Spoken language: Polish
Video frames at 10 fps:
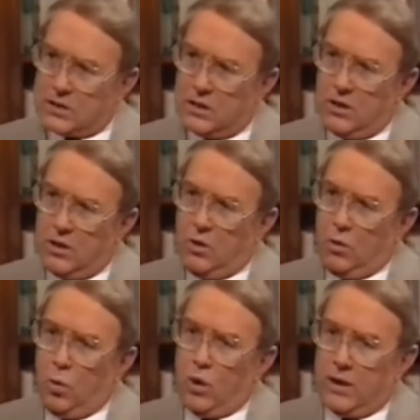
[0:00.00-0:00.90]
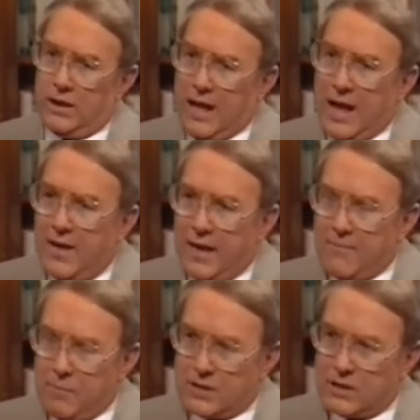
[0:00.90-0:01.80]
prasa przekaże jego
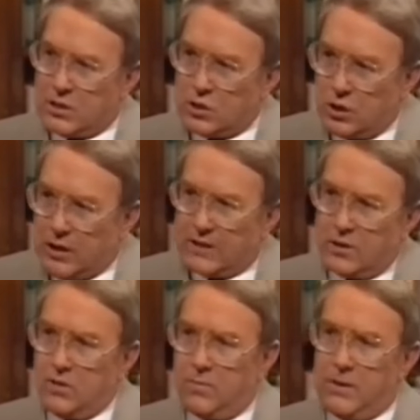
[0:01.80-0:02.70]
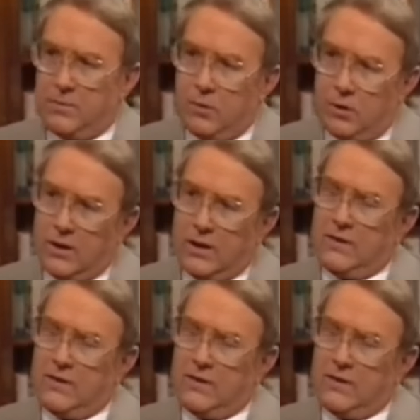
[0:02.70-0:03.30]
posłanie szerokim masom.